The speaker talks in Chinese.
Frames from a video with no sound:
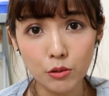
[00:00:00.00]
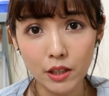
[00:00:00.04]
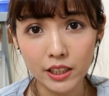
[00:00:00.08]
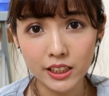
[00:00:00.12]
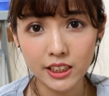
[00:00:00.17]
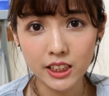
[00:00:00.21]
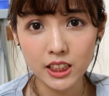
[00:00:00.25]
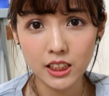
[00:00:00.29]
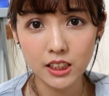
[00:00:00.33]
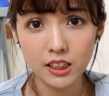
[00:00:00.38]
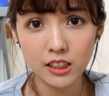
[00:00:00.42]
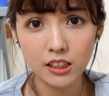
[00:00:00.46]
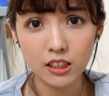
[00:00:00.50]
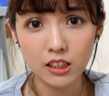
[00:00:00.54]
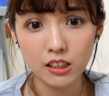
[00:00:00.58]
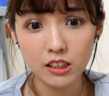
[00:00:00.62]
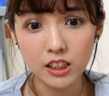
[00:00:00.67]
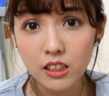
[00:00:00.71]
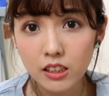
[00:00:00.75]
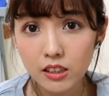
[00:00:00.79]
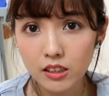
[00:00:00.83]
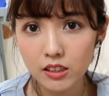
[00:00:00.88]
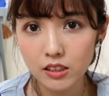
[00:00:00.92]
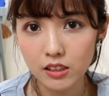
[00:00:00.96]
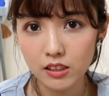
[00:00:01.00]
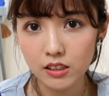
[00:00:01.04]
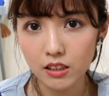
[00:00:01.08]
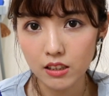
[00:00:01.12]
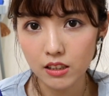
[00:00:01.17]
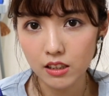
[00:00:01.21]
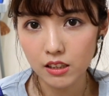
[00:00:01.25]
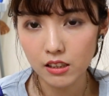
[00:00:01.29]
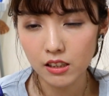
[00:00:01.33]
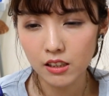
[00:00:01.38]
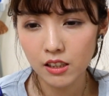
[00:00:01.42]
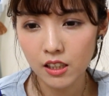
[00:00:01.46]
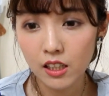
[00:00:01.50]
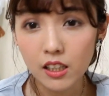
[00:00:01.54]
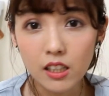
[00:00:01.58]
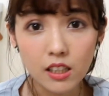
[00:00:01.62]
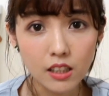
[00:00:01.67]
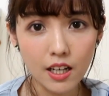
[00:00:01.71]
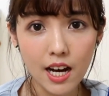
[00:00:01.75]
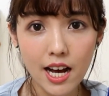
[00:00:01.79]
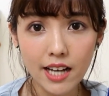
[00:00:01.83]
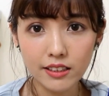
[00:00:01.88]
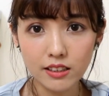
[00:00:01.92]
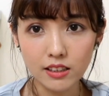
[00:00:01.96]
帅气的、气质的、可
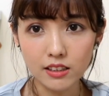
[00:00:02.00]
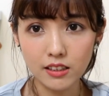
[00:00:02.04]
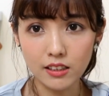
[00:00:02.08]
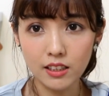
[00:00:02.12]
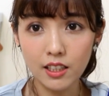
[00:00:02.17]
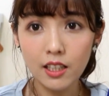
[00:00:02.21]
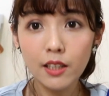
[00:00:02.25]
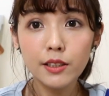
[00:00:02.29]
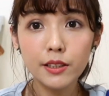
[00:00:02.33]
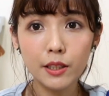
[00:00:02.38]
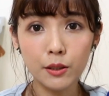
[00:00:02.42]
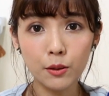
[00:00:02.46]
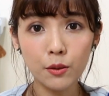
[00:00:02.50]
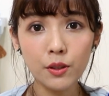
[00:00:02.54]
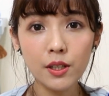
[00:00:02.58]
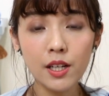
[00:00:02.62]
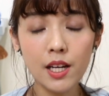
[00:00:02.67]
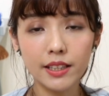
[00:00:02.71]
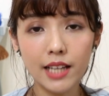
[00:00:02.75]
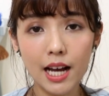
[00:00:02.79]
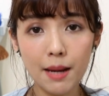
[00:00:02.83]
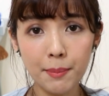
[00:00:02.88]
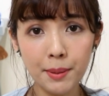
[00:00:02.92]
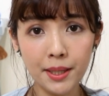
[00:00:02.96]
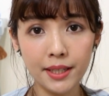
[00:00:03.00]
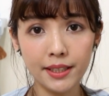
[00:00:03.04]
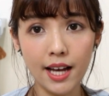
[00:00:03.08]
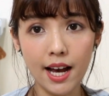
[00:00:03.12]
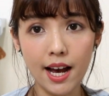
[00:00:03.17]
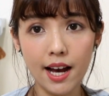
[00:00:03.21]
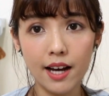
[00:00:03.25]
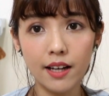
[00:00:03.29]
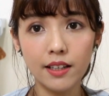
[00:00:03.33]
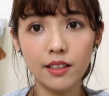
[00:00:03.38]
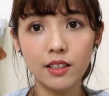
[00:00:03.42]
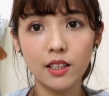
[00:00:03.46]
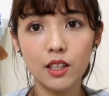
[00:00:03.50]
爱的，也都可以搭配它。